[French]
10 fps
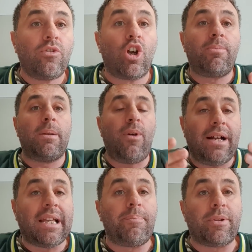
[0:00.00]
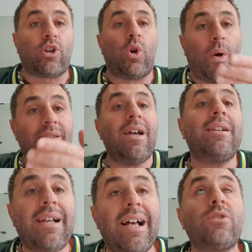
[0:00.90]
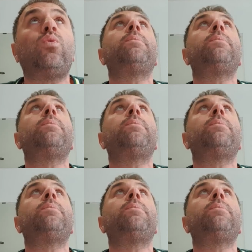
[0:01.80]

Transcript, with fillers: normalement, elle a le pétrole ou elle a le gaz, ou